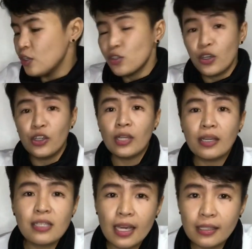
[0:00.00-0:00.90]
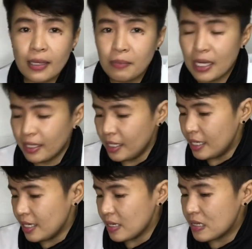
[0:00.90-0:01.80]
So, yung next item natin
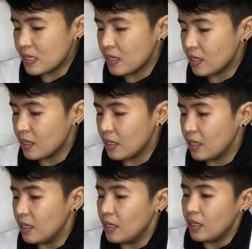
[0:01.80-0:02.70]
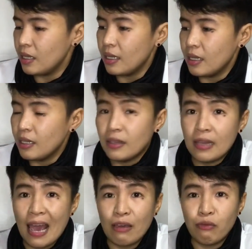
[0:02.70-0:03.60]
is
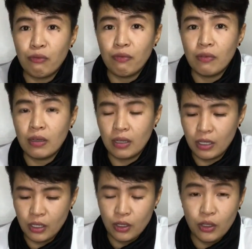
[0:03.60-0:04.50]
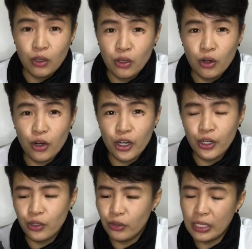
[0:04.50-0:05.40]
knife or
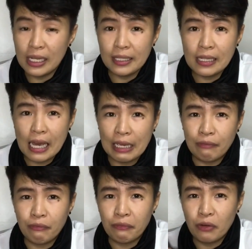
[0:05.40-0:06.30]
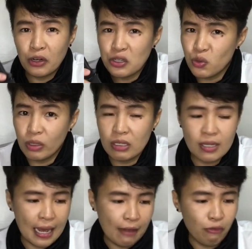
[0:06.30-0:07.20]
utility knife or Swiss
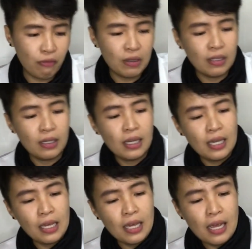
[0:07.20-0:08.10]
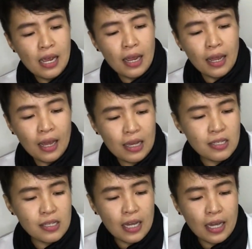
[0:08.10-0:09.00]
knife.
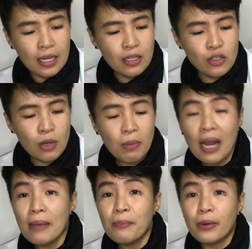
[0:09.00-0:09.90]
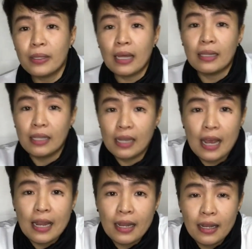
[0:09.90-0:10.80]
Kasi, sobrang importante
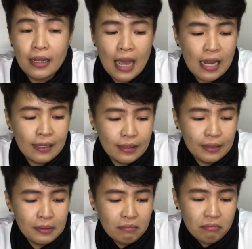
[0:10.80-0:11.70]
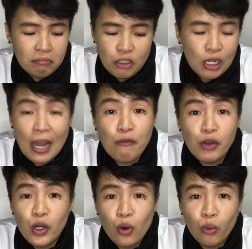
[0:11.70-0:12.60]
niyan. Dahil, you'll
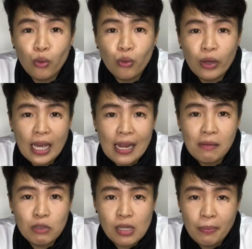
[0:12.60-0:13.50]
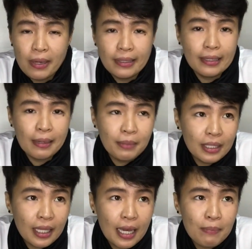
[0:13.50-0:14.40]
never know kung kailan mo siya pwedeng
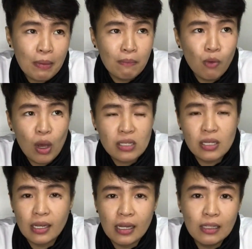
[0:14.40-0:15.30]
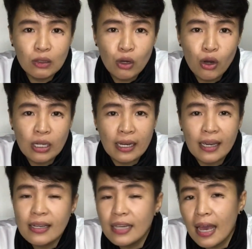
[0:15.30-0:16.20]
gamitin, pambukas ng ganito, ng
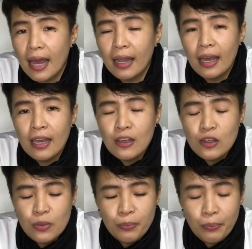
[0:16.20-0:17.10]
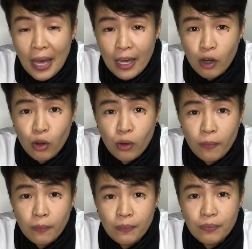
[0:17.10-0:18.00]
ganyan. Pero,
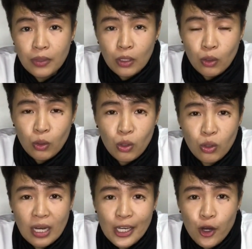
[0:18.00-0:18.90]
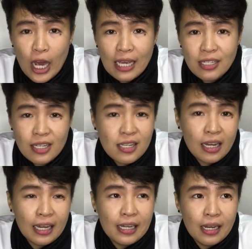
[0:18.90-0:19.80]
kung kayo ay
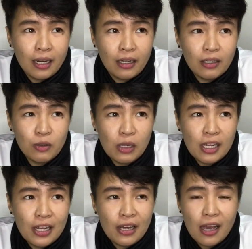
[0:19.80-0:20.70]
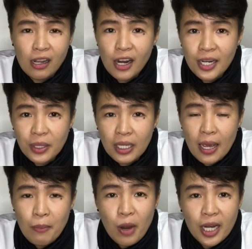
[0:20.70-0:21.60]
sasakay ng katulad ng LRT,
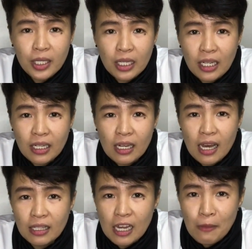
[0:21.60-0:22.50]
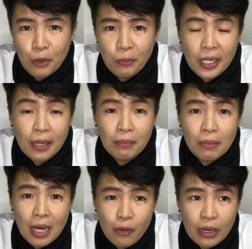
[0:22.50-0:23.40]
MRT, at alam yung
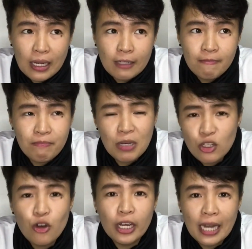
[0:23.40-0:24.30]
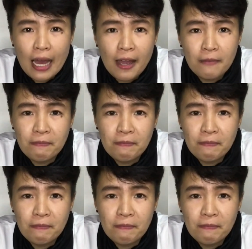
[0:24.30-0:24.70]
pinagbabawal, mas okay na